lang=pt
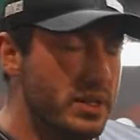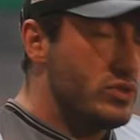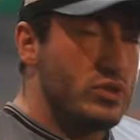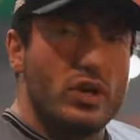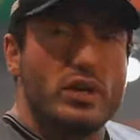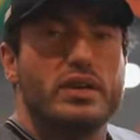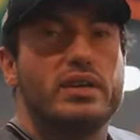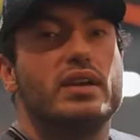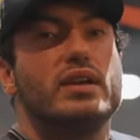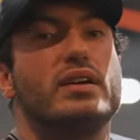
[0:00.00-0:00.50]

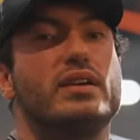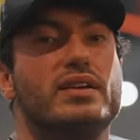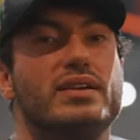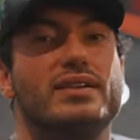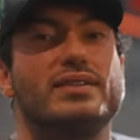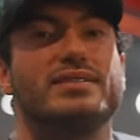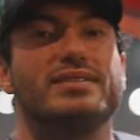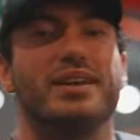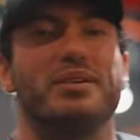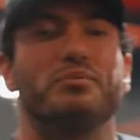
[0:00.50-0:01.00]
Só que
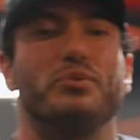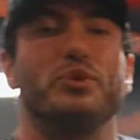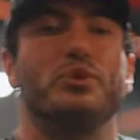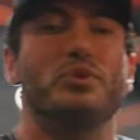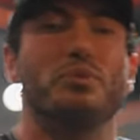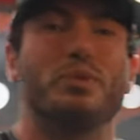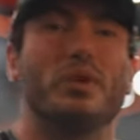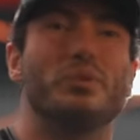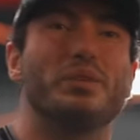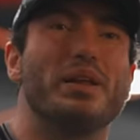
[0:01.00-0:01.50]
tem
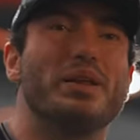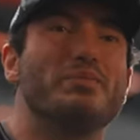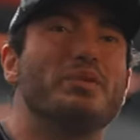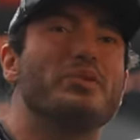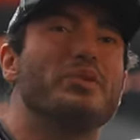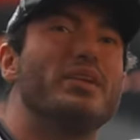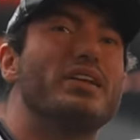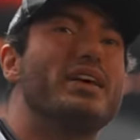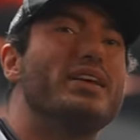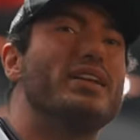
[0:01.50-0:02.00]
muito
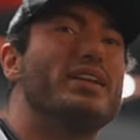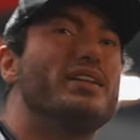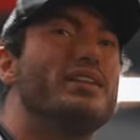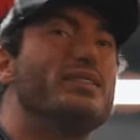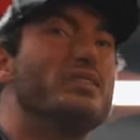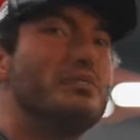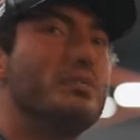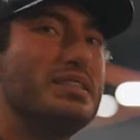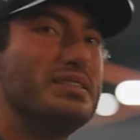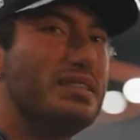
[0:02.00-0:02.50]
problema quando a galera
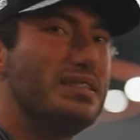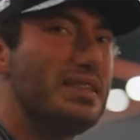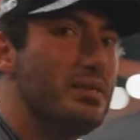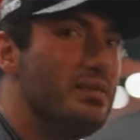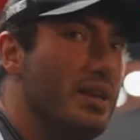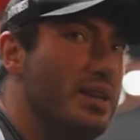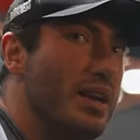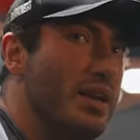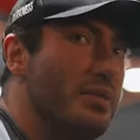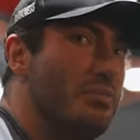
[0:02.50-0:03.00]
começa a
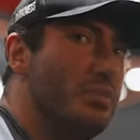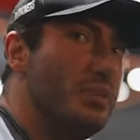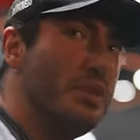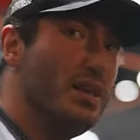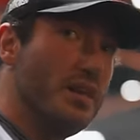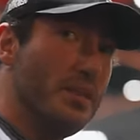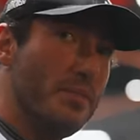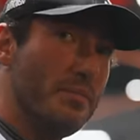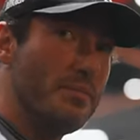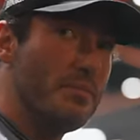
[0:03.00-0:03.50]
trabalhar na
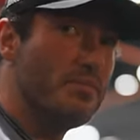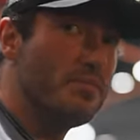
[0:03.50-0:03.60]
polia